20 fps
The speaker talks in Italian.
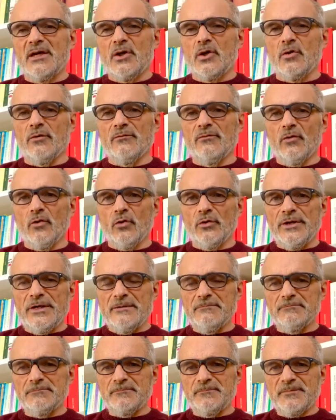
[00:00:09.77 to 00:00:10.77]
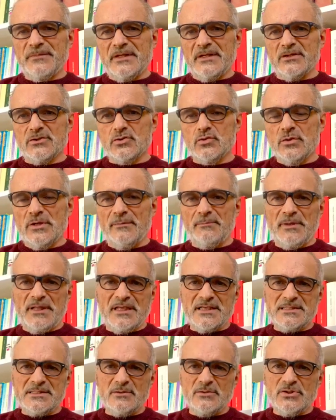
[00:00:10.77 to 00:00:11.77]
con voi sulle
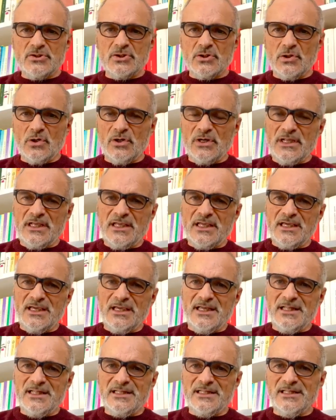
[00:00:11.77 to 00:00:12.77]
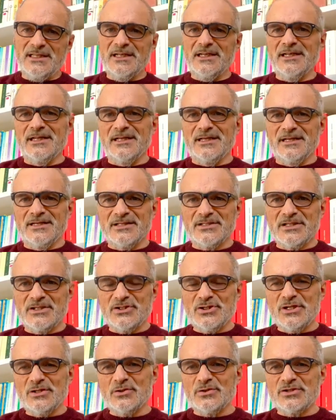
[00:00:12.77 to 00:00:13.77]
applicazioni storiche del
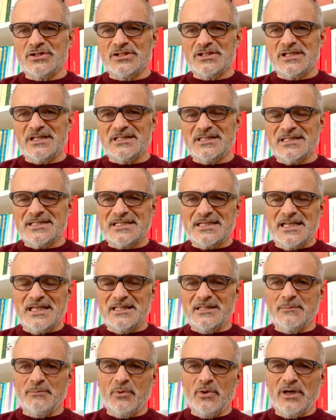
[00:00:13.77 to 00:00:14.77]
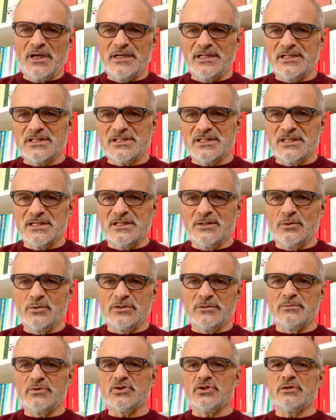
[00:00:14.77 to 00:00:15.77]
666 di Apocalisse negli
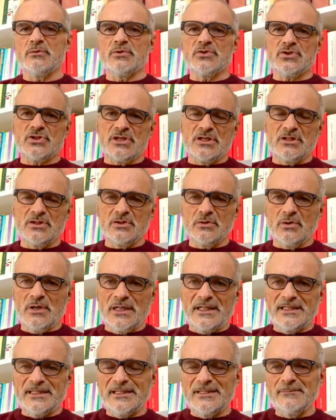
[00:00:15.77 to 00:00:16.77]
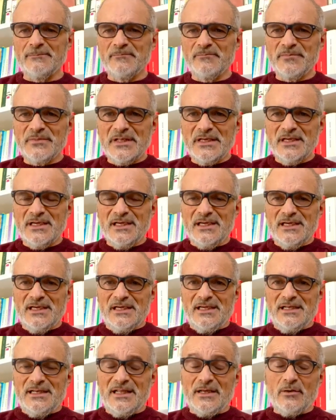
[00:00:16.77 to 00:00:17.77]
ultimi 500 anni,
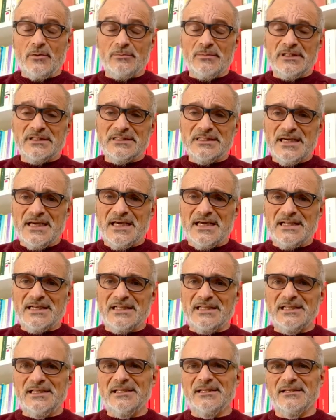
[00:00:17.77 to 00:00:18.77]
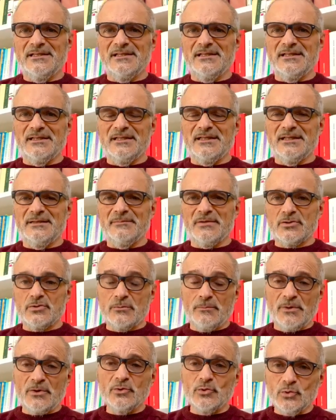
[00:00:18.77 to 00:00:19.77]
nei commentari, eh, ma
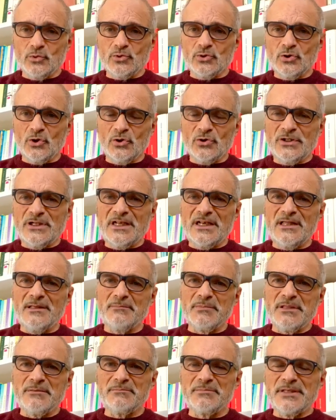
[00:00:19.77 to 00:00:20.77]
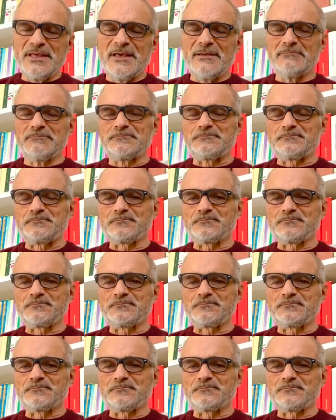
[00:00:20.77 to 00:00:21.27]
soprattutto nelle Bibbie